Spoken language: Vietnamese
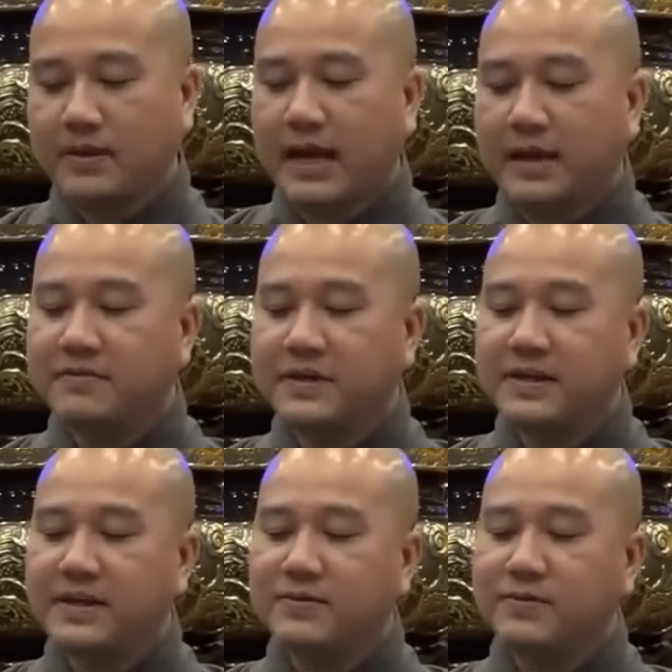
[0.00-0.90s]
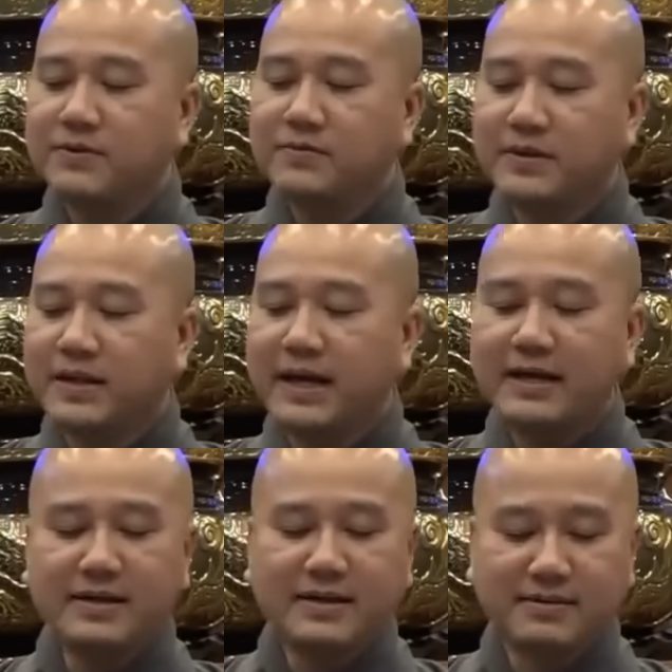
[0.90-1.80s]
Tại vì á, quý vị
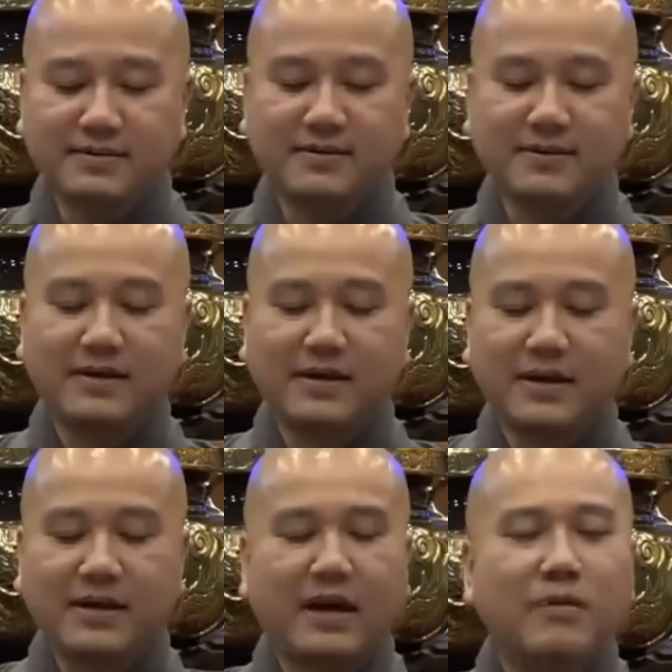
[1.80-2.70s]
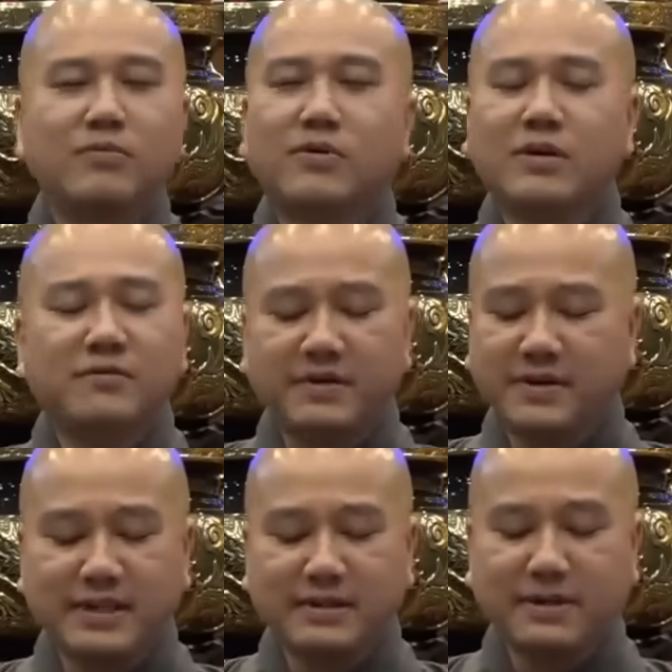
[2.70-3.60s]
thấy á, không có cái
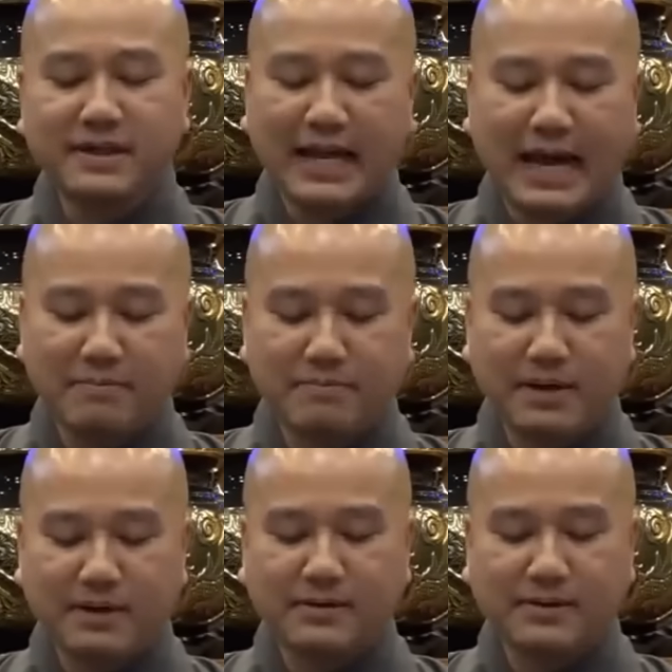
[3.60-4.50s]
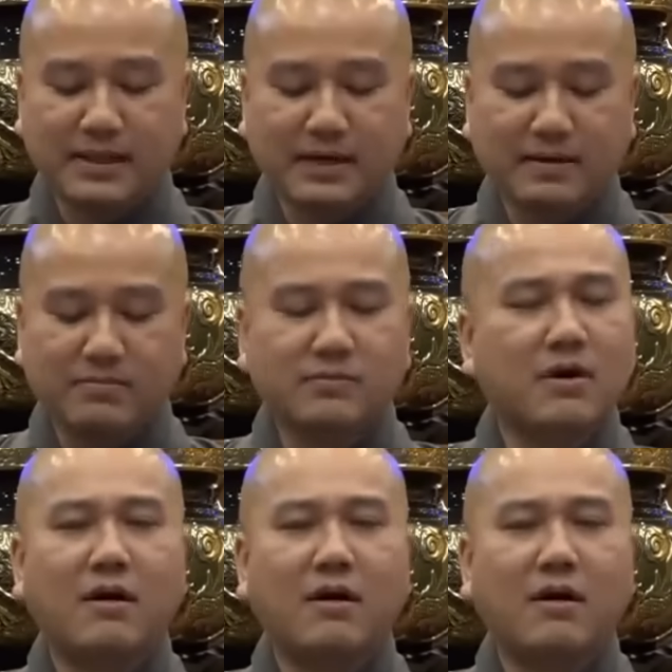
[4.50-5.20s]
việc gì mình làm mà người ta không